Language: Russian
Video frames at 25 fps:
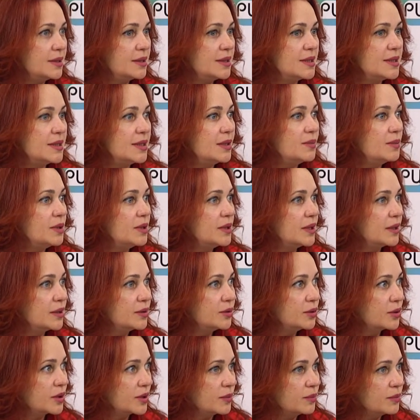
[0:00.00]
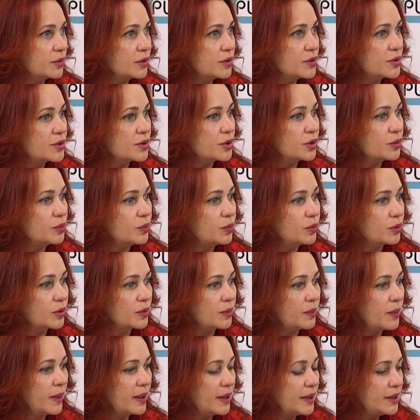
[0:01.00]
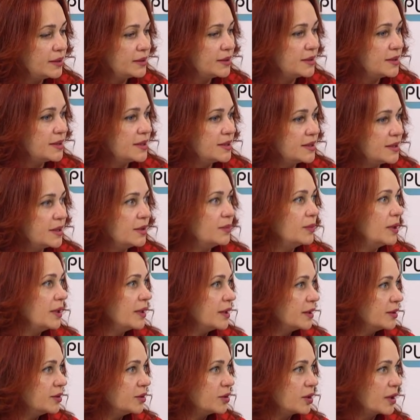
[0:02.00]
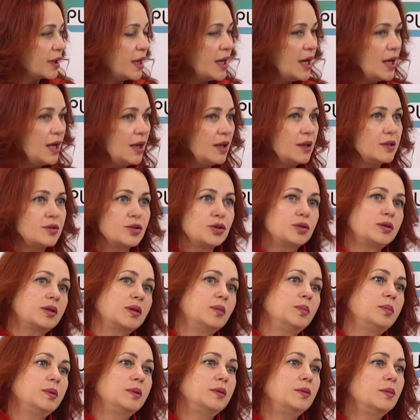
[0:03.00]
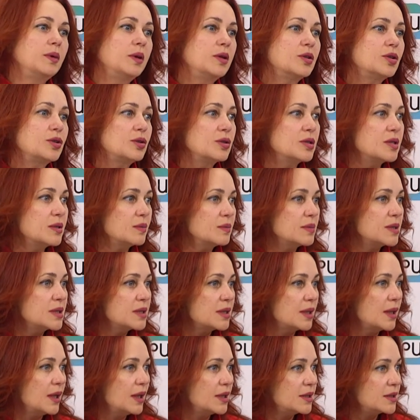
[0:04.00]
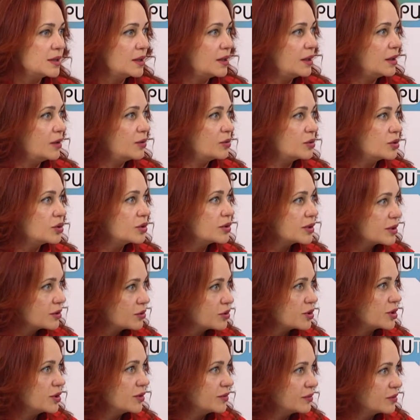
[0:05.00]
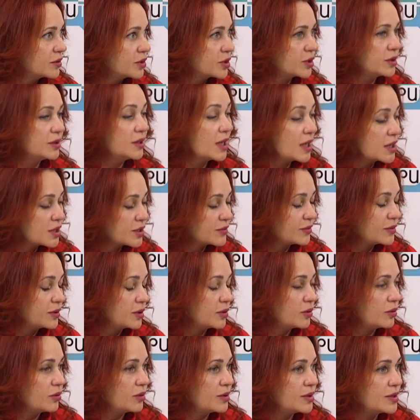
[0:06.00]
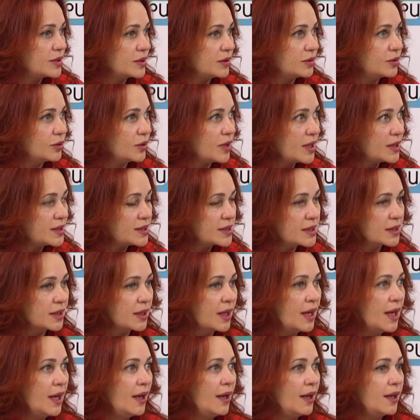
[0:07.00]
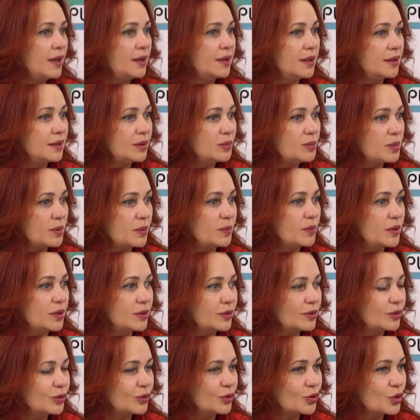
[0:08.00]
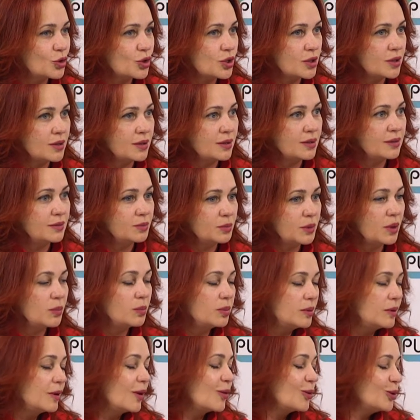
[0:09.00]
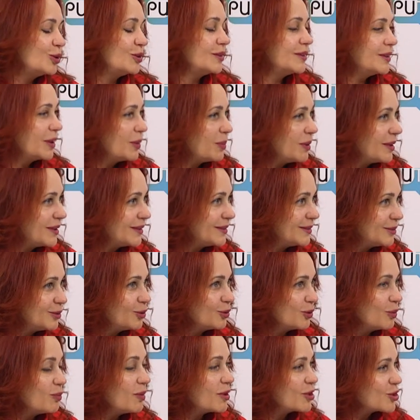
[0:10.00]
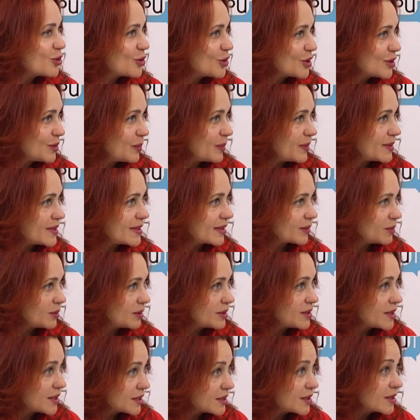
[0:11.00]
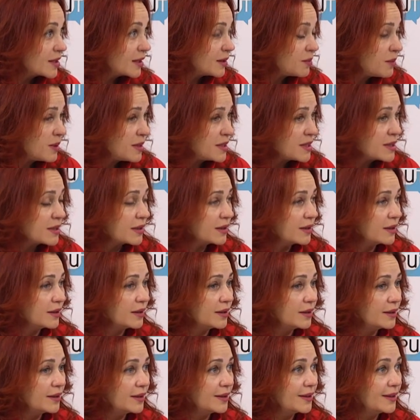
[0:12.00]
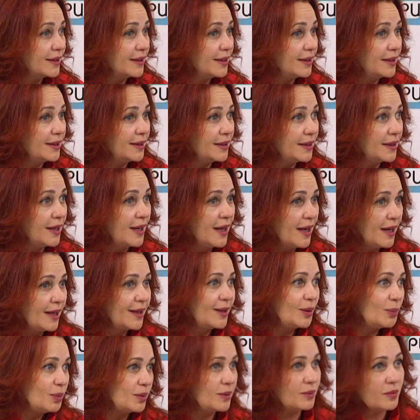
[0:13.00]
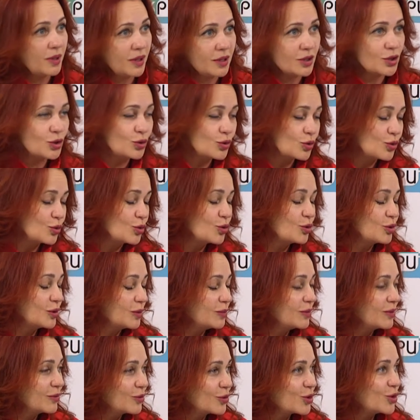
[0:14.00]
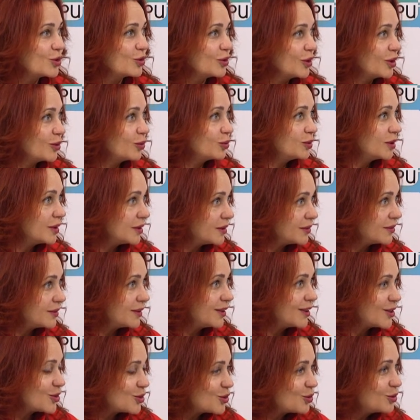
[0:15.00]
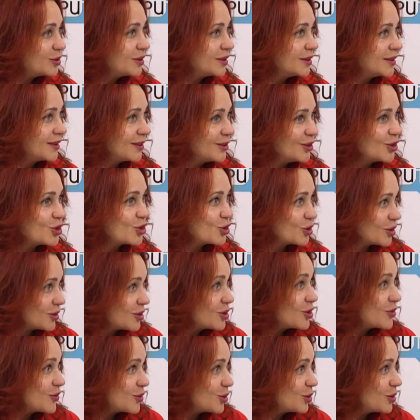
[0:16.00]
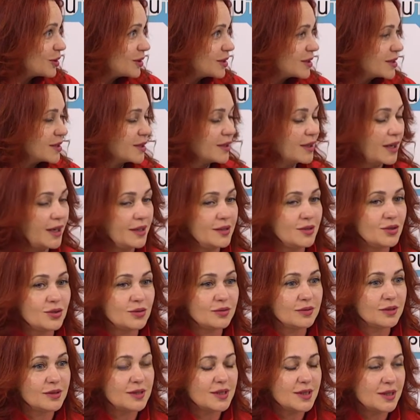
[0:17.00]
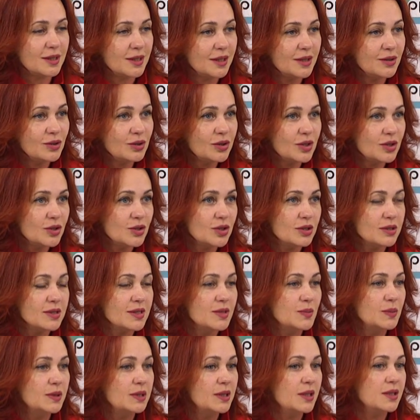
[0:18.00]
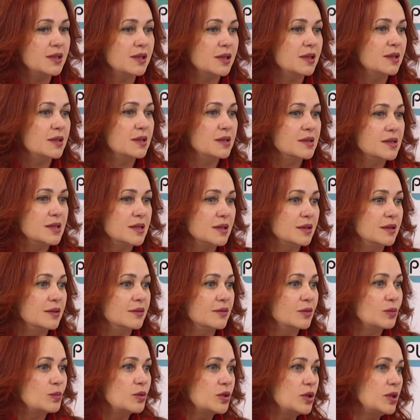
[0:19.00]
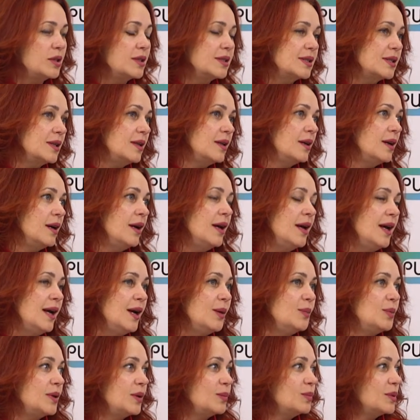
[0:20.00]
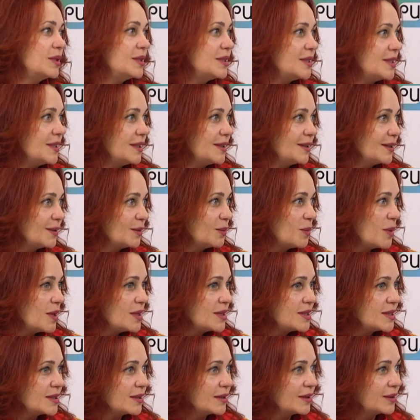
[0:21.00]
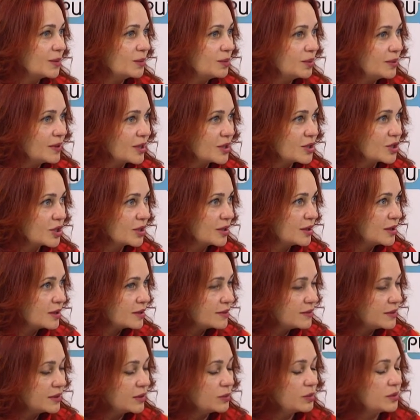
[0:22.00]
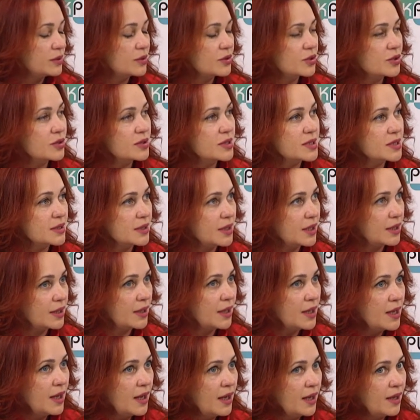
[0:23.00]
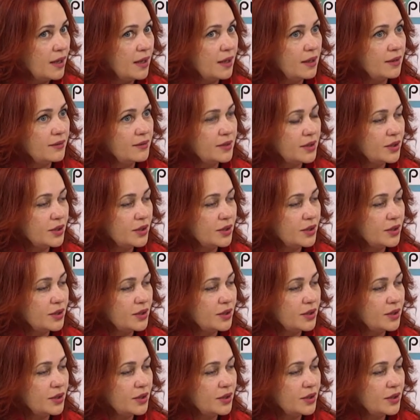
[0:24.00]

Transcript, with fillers: те семьи, которым до сих пор болит, и те семьи, которые четко понимают, что самостоятельно очень сложно выжить даже в такой ситуации. Я, например, тоже у меня был какой-то необход... ну, небольшой запас медицинских масок, э, и я понимаю, что с учетом того, что я куда-то выхожу, где-то езжу, они же все-таки заканчиваются. Я начала смотреть, какие цены вообще есть для приобретения масок, и была шокирована, потому что цена э,